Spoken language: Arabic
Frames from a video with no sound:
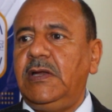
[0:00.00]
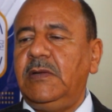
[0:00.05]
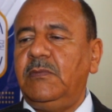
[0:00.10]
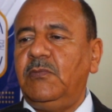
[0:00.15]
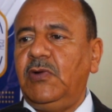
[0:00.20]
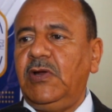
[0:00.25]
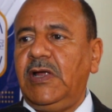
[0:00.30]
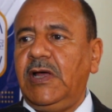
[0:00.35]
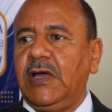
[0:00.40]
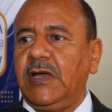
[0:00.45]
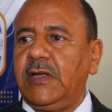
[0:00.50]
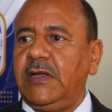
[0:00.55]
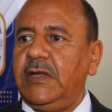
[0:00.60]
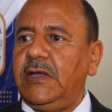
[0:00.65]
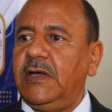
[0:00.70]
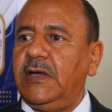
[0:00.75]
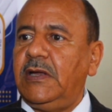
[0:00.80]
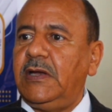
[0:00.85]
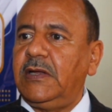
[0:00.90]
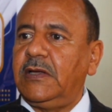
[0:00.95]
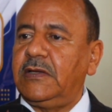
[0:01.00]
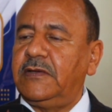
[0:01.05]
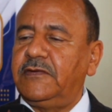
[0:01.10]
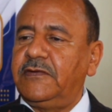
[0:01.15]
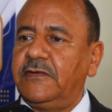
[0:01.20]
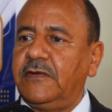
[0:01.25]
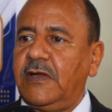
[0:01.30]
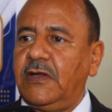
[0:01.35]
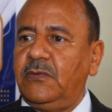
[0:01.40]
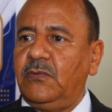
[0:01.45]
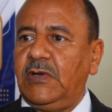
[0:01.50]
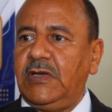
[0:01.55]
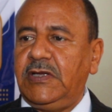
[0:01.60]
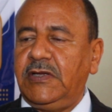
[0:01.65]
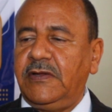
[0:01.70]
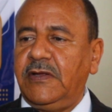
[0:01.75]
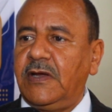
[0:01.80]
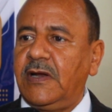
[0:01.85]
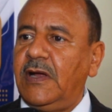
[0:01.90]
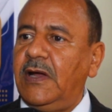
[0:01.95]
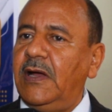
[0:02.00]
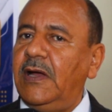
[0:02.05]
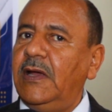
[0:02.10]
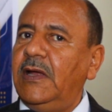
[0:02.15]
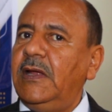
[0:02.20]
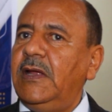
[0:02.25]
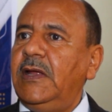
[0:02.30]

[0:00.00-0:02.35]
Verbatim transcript: لملحقي الاقتصاد والإدارة